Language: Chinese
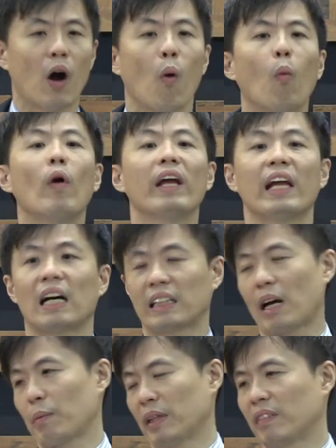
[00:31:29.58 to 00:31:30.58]
喂养
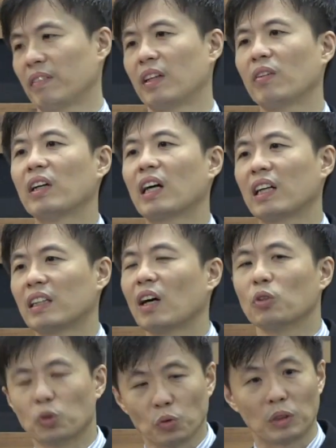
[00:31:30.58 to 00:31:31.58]
他们，你会看
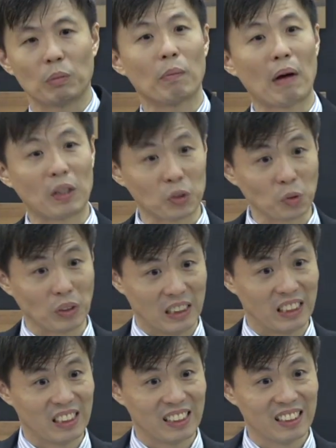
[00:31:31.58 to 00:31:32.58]
到主怎么帮助你。
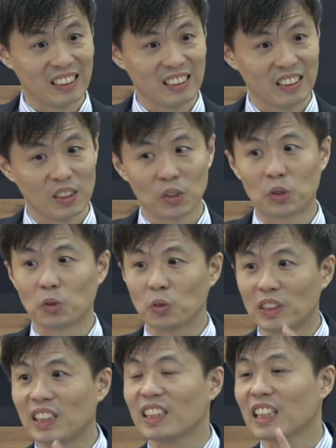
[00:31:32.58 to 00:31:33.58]
主
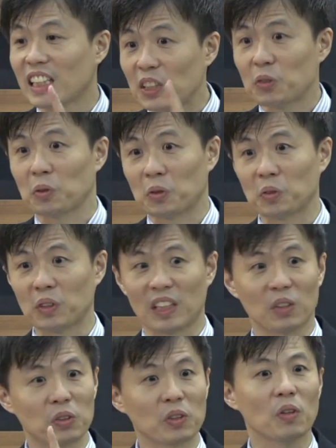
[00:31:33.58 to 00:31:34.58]
借着你所做的，
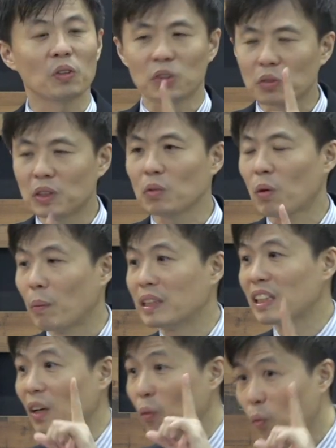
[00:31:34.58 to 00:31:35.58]
有时候就是我们
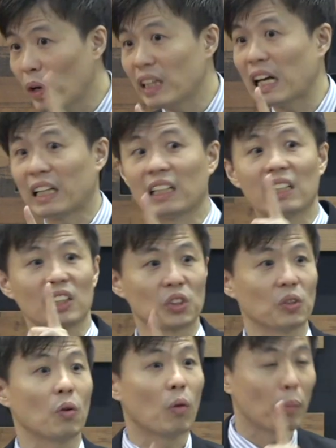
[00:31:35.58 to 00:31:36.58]
在危难人的
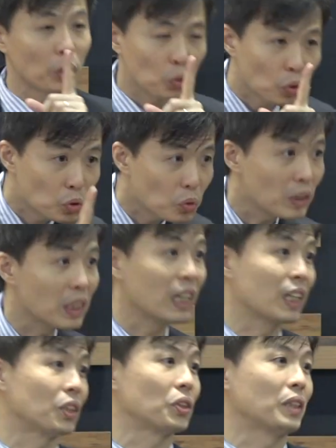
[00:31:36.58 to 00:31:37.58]
时候，我们所做的
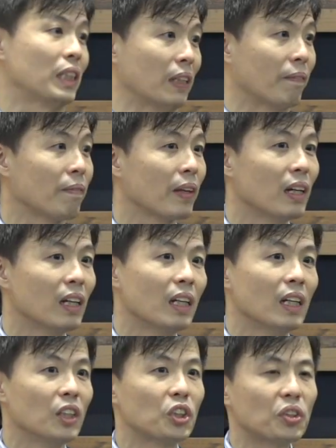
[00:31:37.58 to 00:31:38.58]
那个事情，
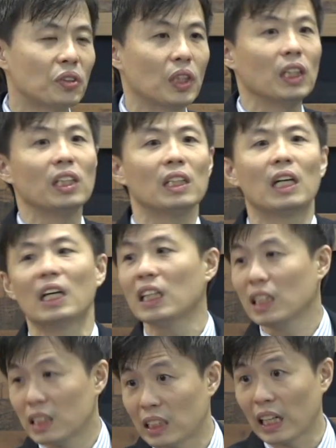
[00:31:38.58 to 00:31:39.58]
深
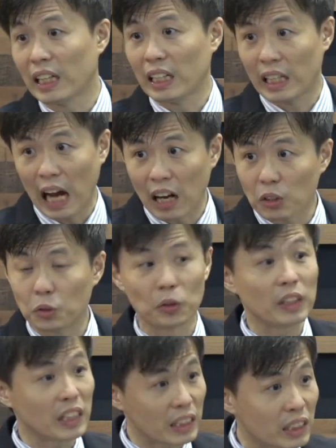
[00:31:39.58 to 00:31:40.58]
刻在羊
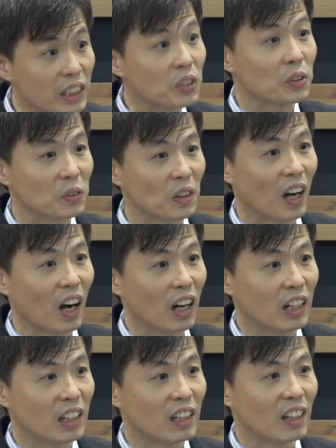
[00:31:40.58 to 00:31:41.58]
群的心中啊。
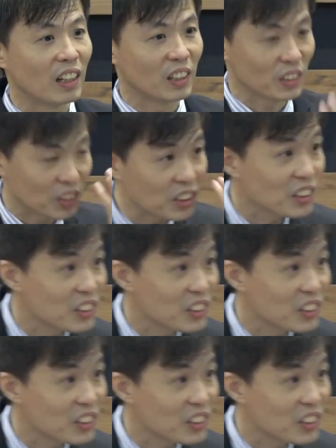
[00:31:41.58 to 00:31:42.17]
嗯，真是